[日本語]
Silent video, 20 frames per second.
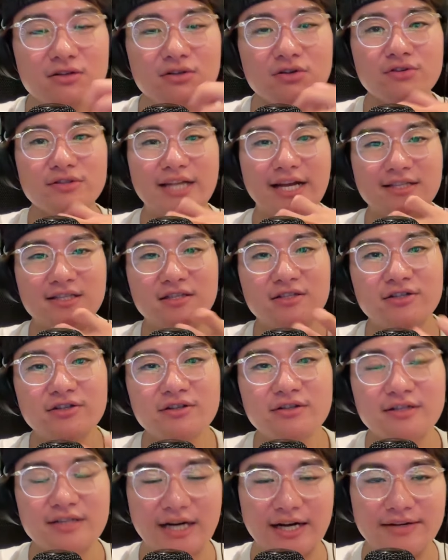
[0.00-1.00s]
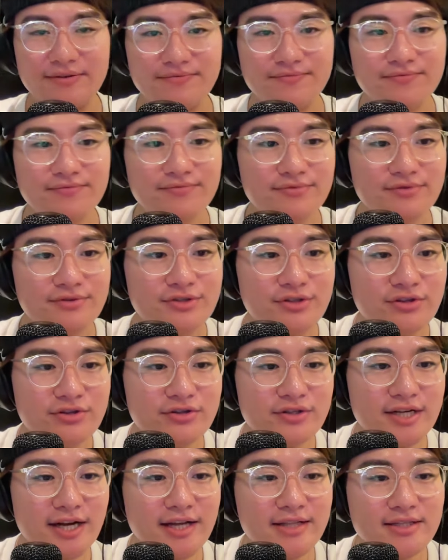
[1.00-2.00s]
構脱力感抜
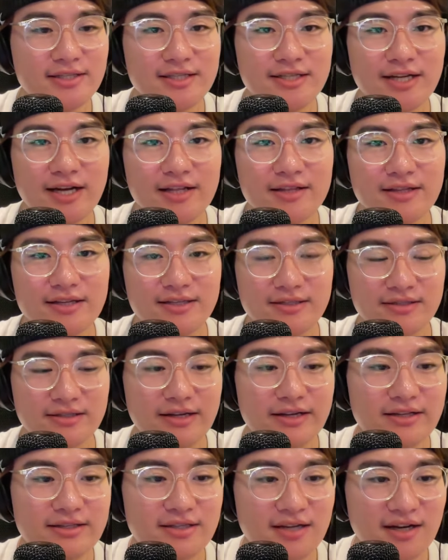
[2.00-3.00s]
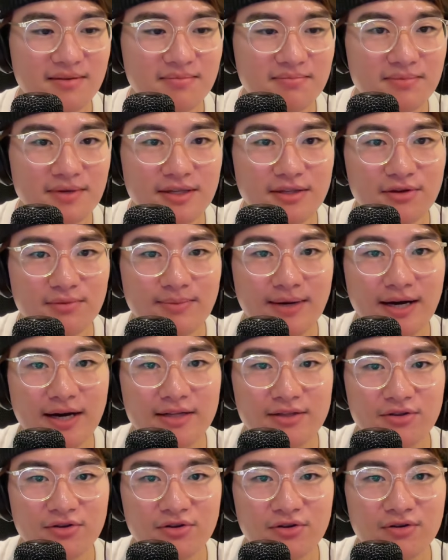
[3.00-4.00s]
く感じなんですね。チャンビンの
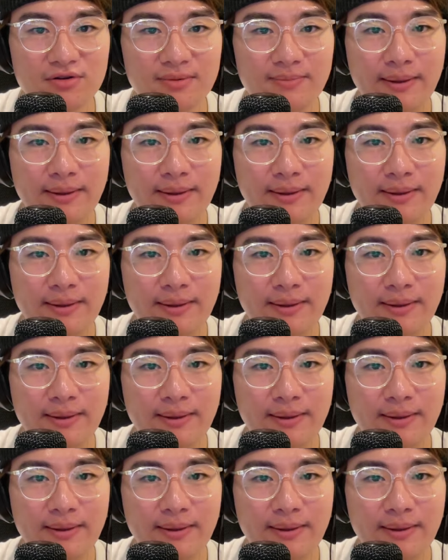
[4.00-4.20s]
パート。